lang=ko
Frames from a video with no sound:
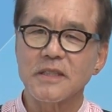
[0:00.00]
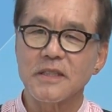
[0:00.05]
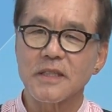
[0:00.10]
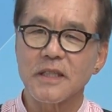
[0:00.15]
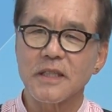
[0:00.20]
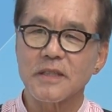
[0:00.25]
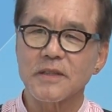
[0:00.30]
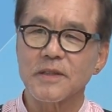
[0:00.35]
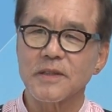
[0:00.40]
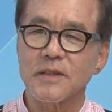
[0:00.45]

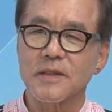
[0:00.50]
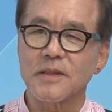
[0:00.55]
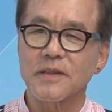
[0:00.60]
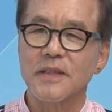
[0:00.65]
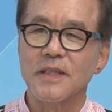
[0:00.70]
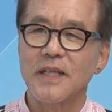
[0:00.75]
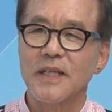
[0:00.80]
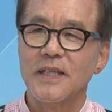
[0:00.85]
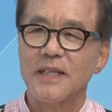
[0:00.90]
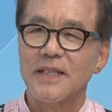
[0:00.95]
이제 그,
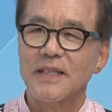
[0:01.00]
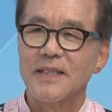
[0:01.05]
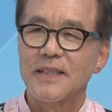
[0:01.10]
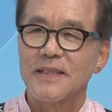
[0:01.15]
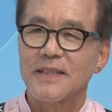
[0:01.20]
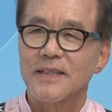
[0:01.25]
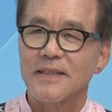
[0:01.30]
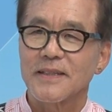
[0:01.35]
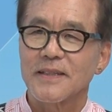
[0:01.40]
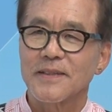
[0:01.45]

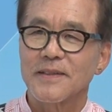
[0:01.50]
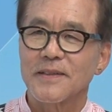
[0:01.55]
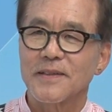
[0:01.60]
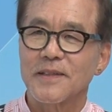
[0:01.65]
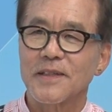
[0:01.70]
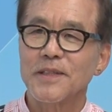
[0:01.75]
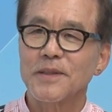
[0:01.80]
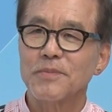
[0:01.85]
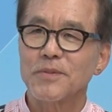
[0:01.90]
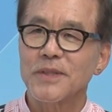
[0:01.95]
그
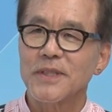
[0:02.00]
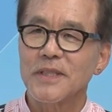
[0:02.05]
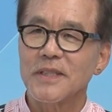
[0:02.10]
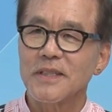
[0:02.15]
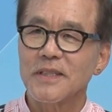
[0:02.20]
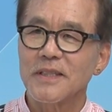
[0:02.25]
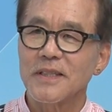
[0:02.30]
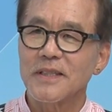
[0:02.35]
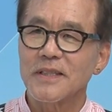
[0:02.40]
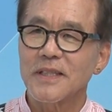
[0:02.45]

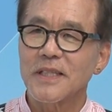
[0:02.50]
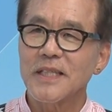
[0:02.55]
TV,